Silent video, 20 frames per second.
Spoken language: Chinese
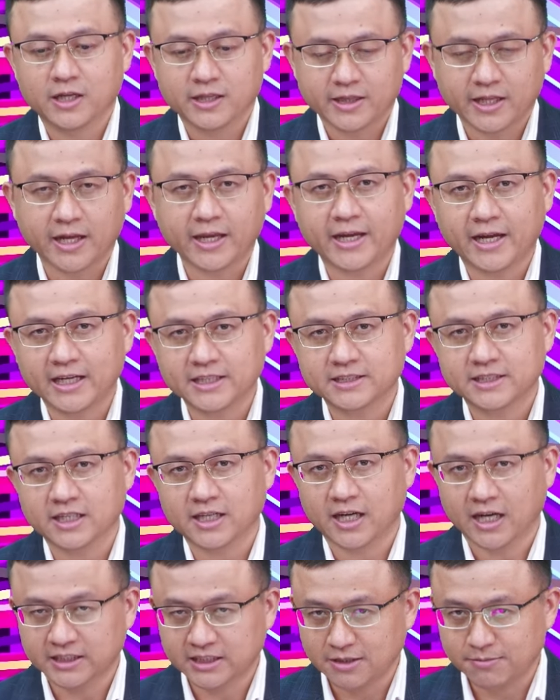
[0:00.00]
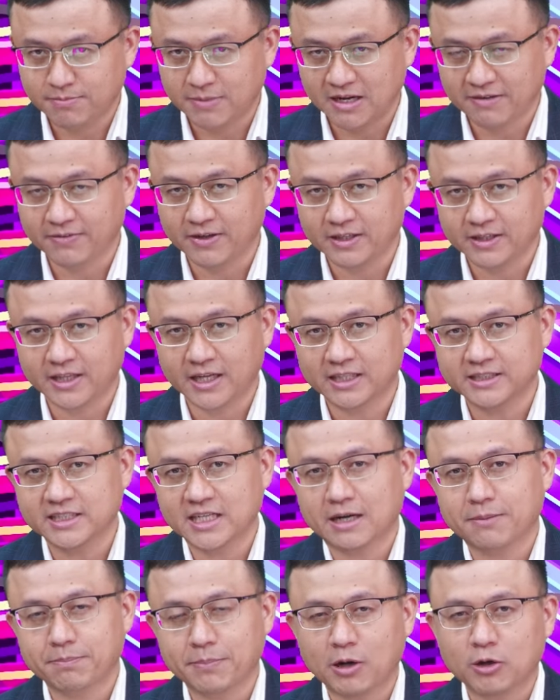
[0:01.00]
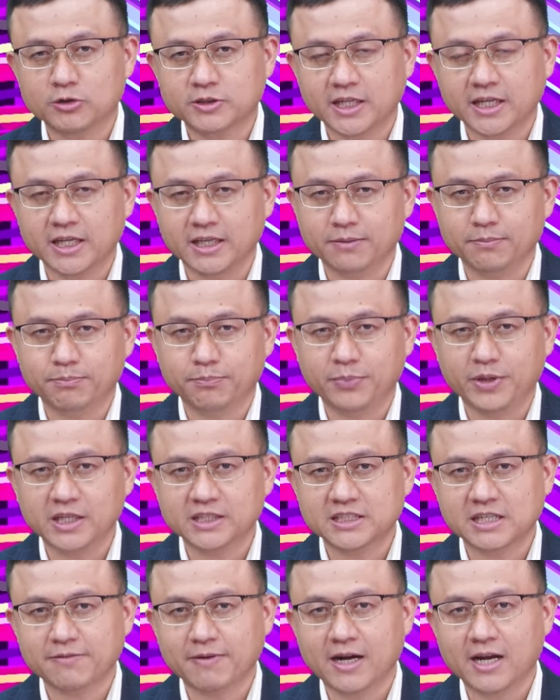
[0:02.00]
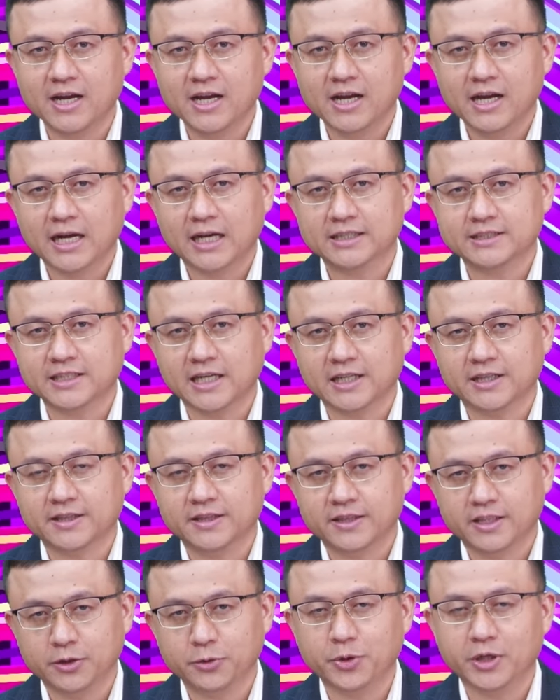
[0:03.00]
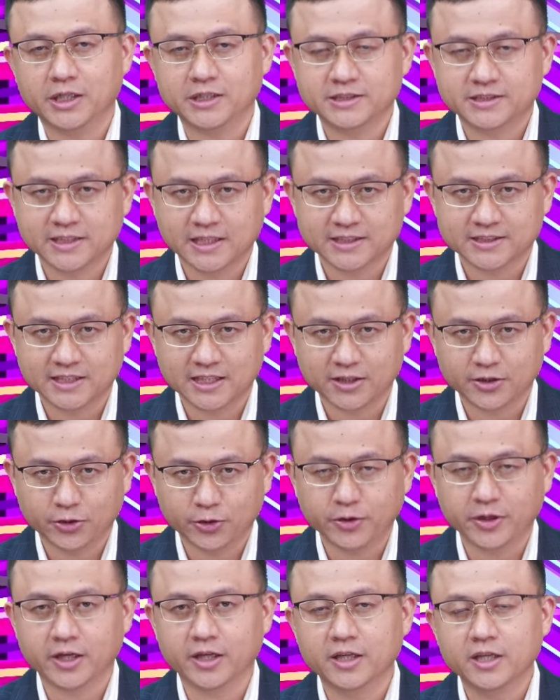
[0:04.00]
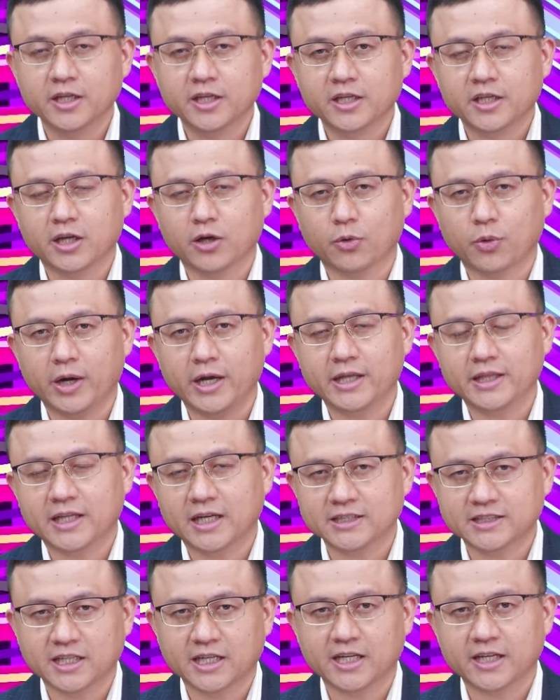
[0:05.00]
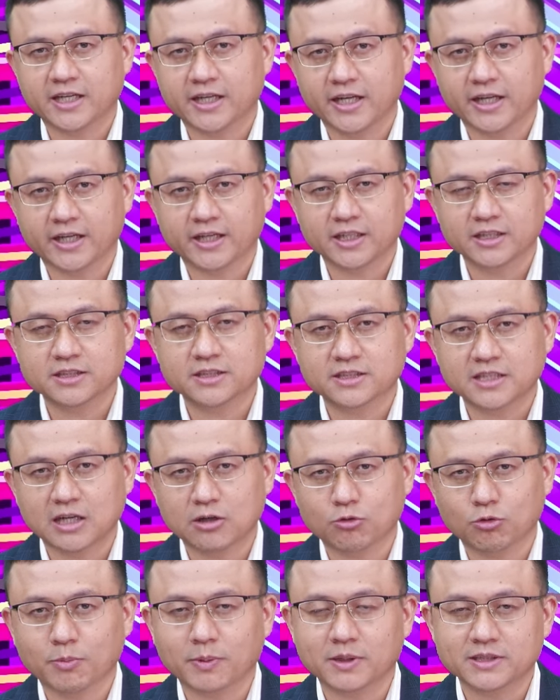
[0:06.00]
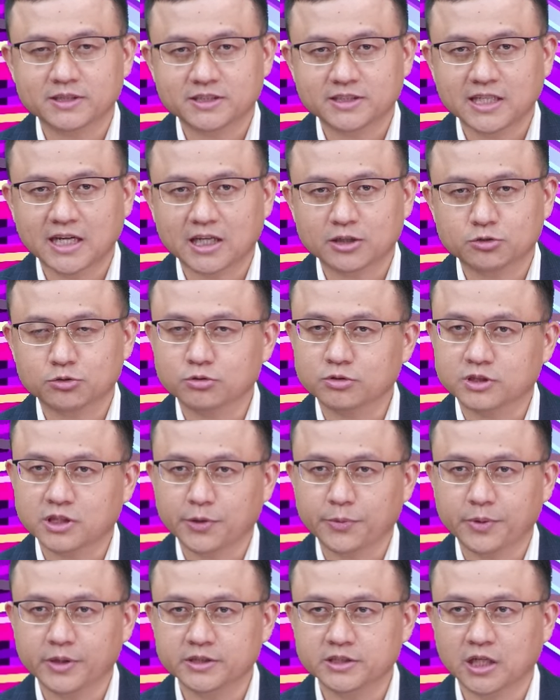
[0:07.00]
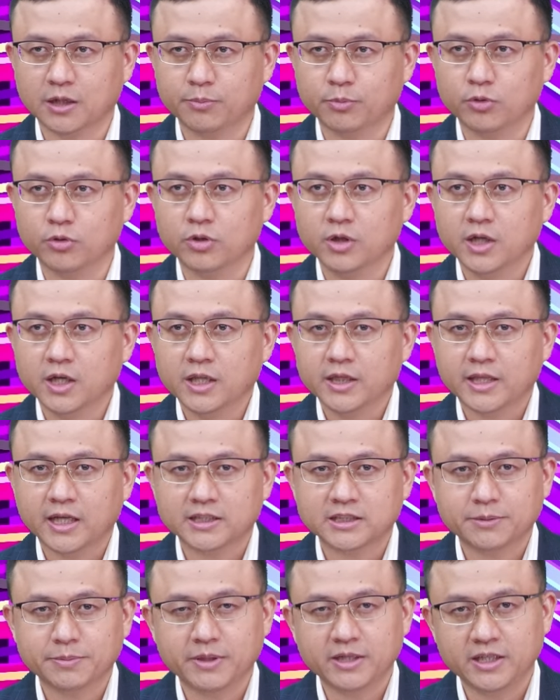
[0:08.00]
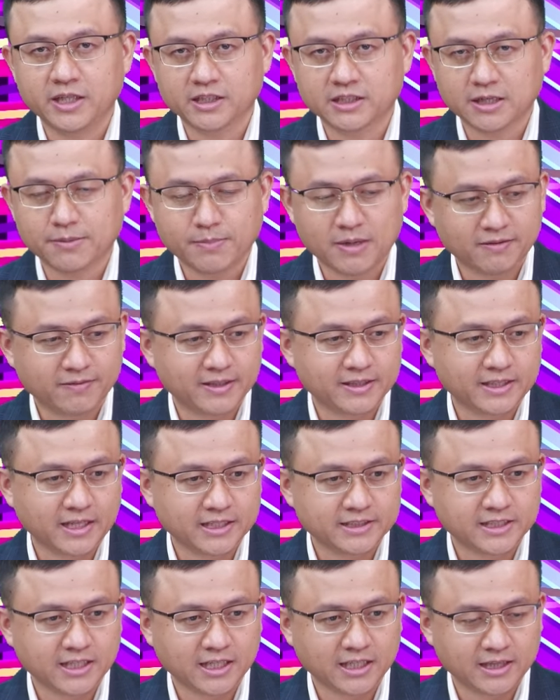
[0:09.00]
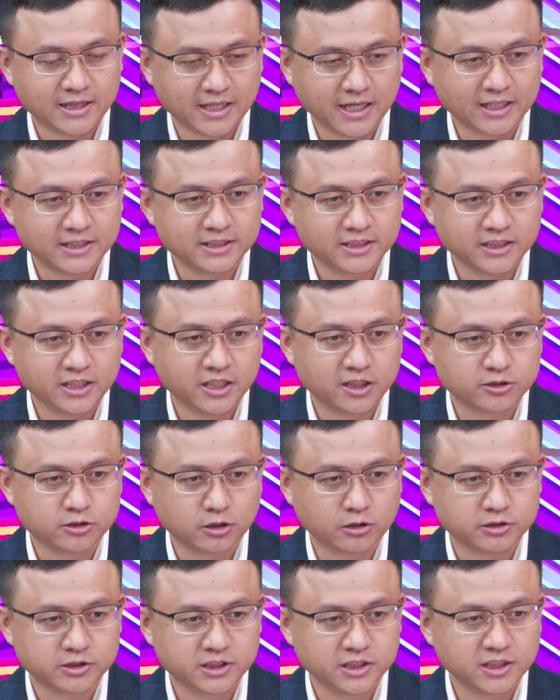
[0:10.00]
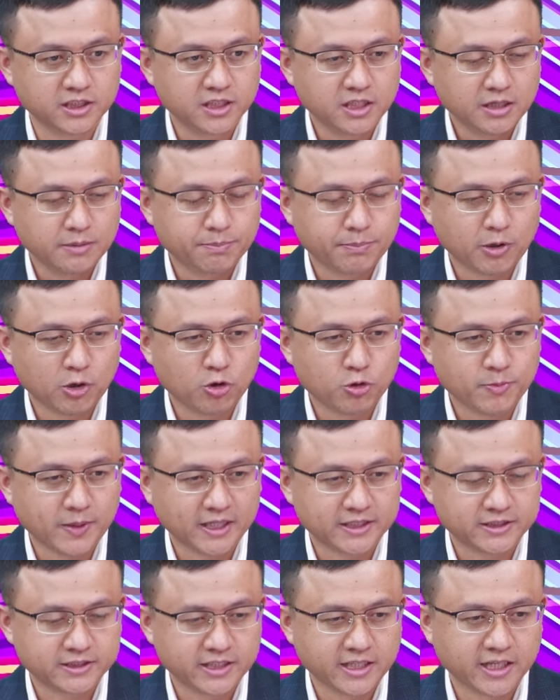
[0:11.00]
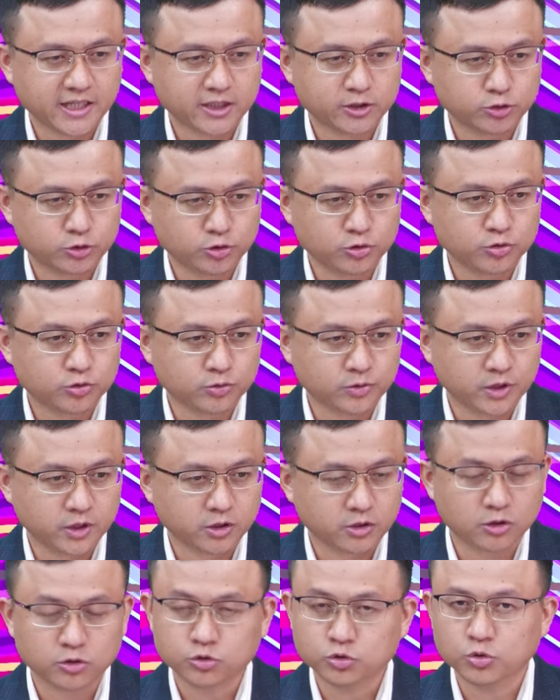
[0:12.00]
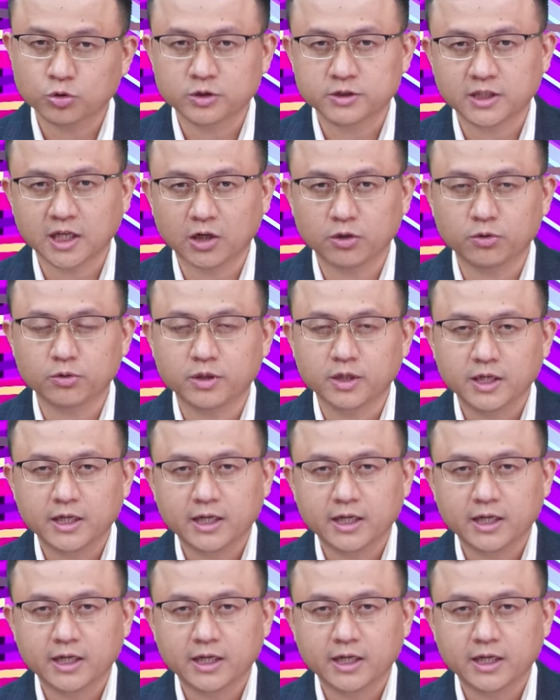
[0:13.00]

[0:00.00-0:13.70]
那一开始呢还是要麻烦大家帮我在影片下方按赞、订阅加上留言，也欢迎大家呢可以跟上我们家族成员脚步。那这边也是要麻烦大家拿起你的手机，帮我把这两个群组呢都做加入。